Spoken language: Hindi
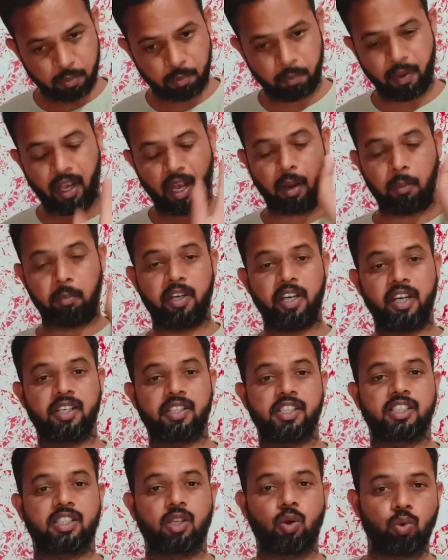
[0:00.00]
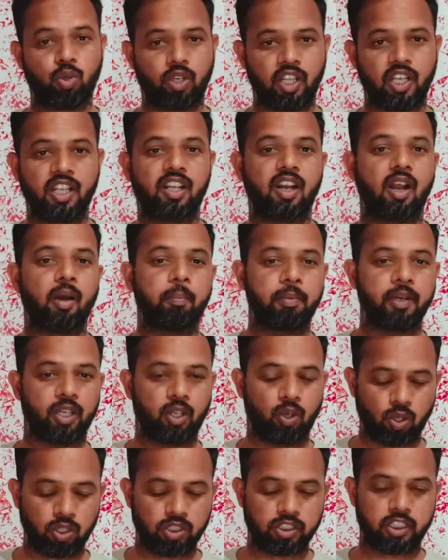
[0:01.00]
मैं अपडेट देता हूं टेलीग्राम पे
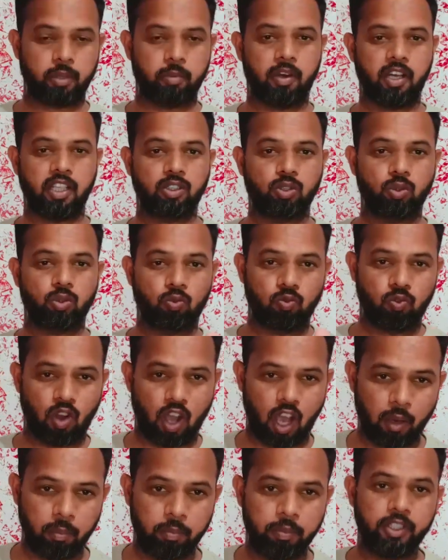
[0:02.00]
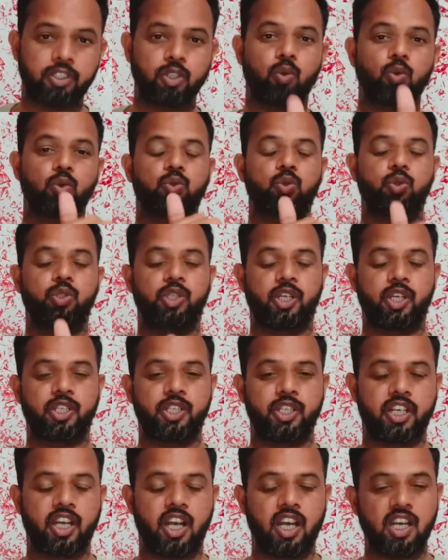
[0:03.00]
टॉस के बाद तो वहां भी जरूर जुड़िए
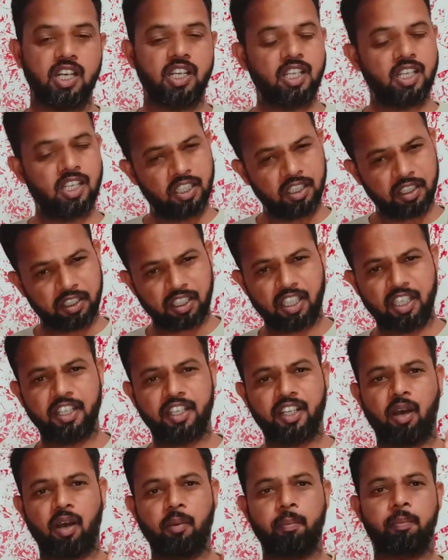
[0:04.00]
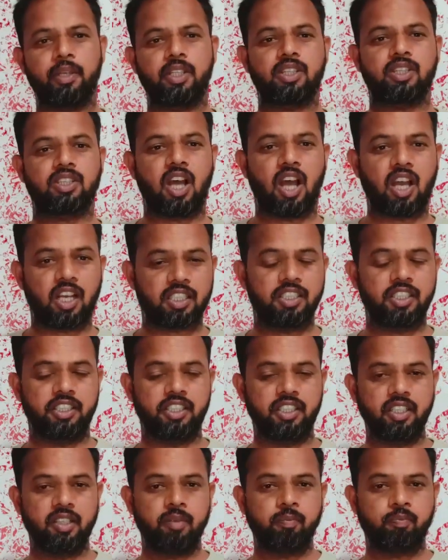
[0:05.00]
रहिएगा टेलीग्राम पे ताकि
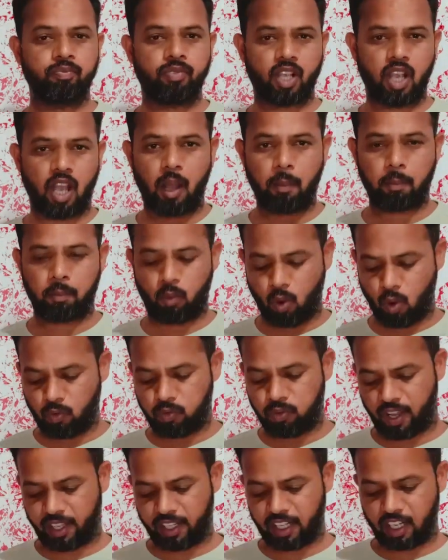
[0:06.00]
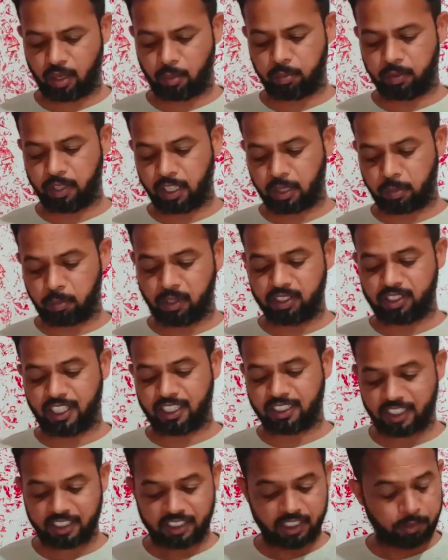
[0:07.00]
आपको फाइनल अपडेट मिल
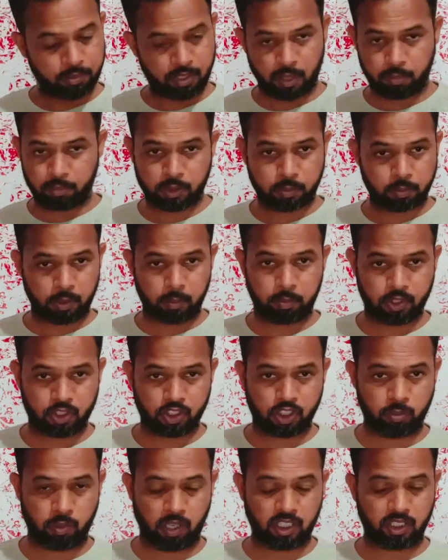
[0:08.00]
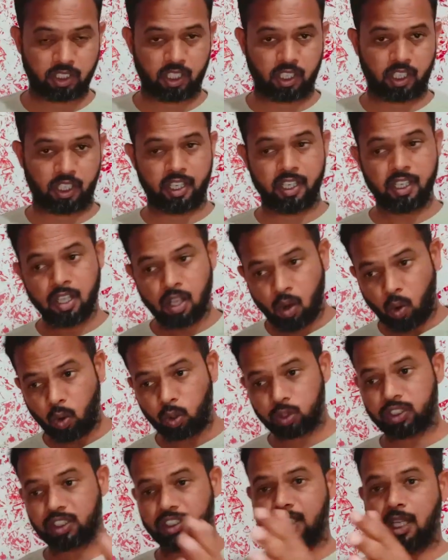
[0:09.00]
जाए जैसे अभी हम स्पिन पिच की बात कर रहे हैं हो
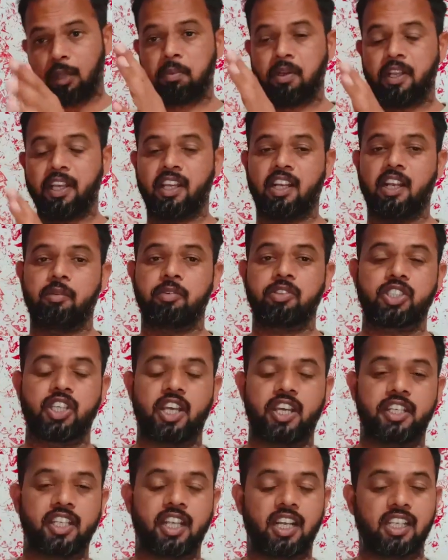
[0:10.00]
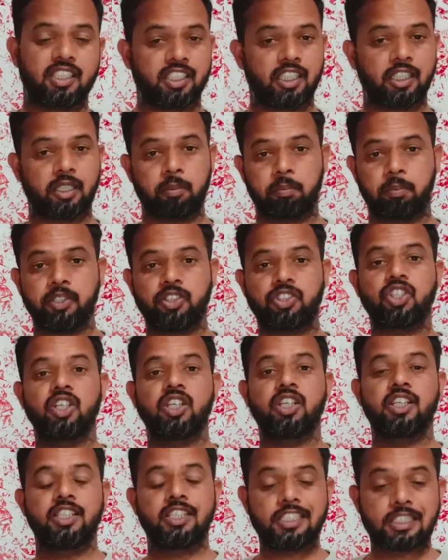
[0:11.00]
सकता है प्लेइंग इलेवन से आइडिया लग जाए कि पिच
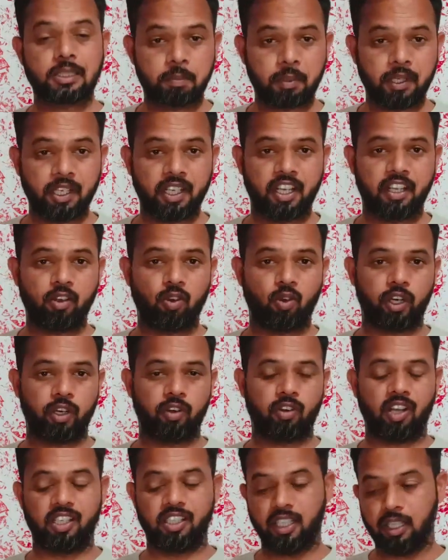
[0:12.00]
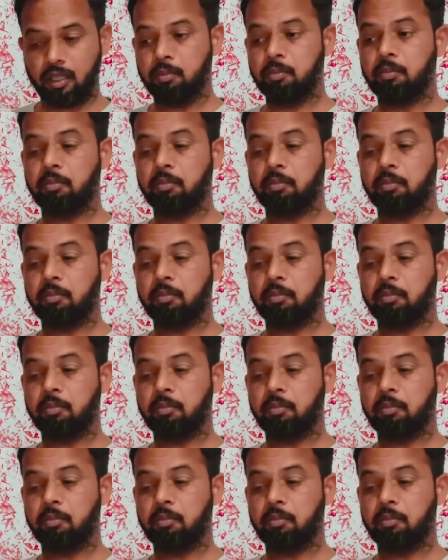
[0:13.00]
स्पिन नहीं होने वाली है